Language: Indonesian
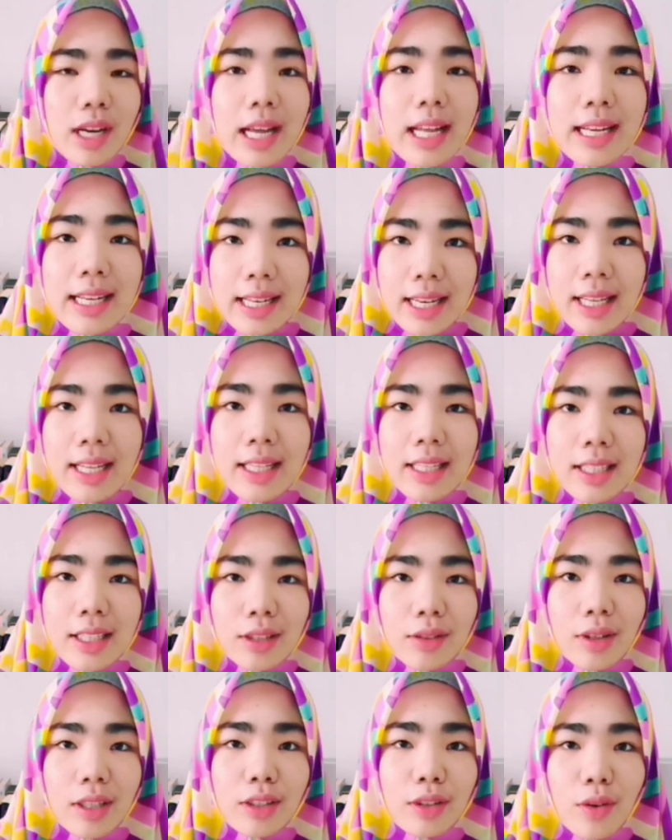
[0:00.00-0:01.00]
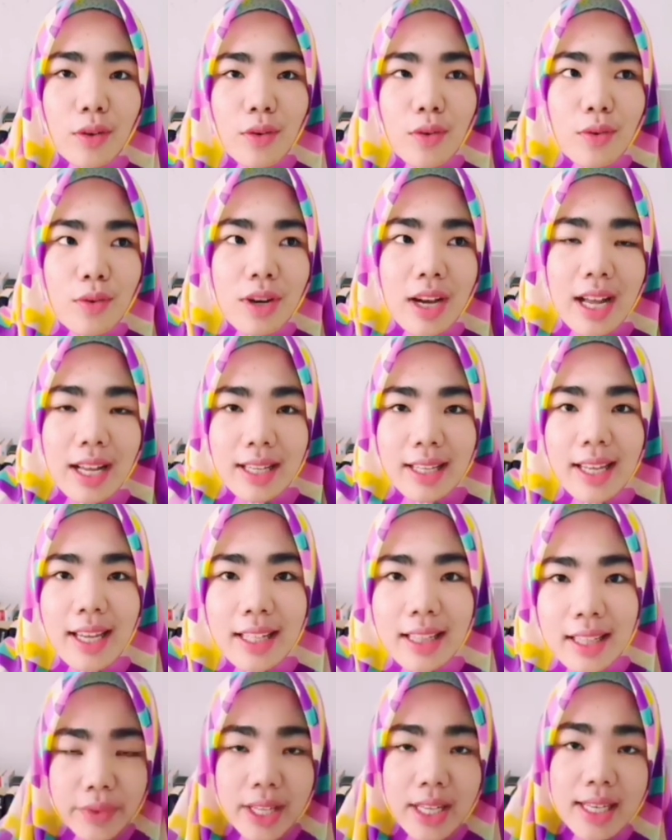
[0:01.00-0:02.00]
aneh gitu atau
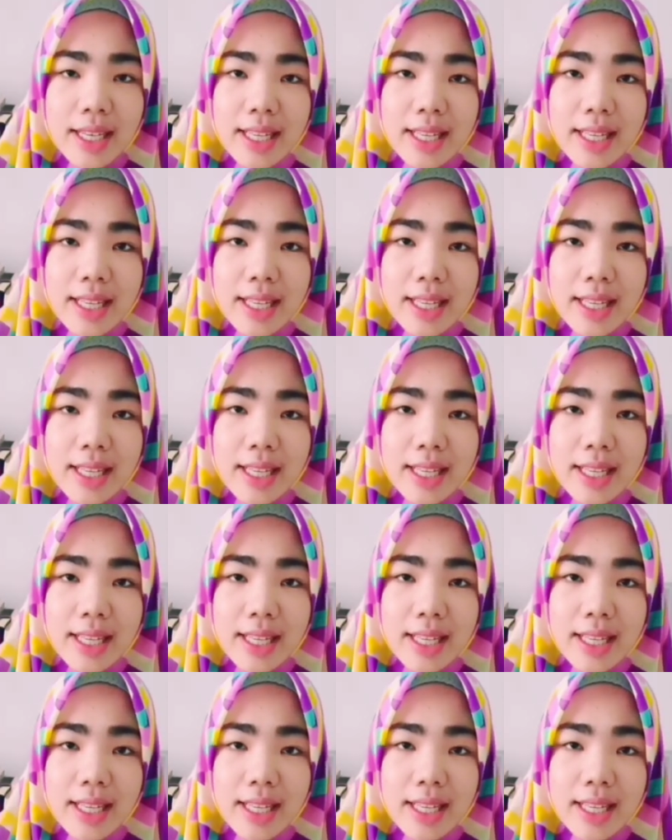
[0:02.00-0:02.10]
kaget.